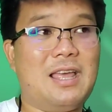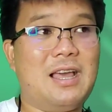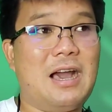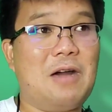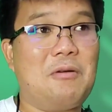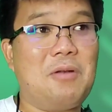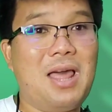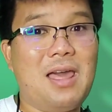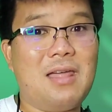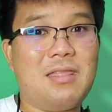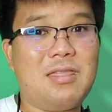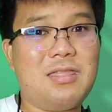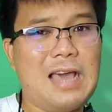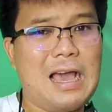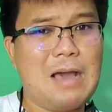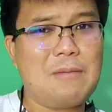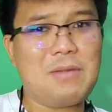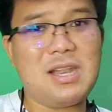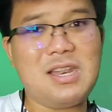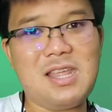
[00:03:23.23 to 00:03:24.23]
เอาแหละ
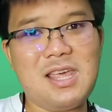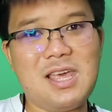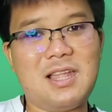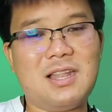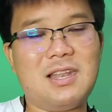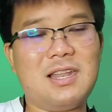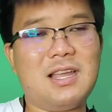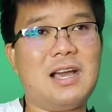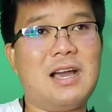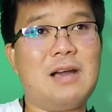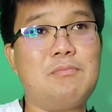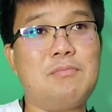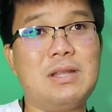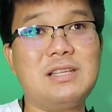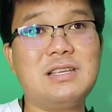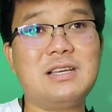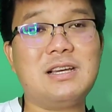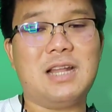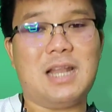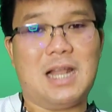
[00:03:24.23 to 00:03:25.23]
สามอันเนี้ยนะครับมัน
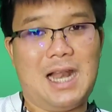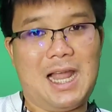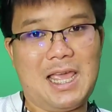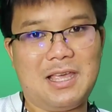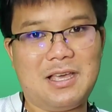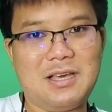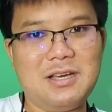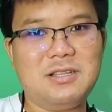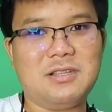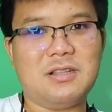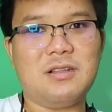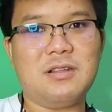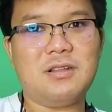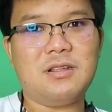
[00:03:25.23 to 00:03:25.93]
เกิดอะไรขึ้น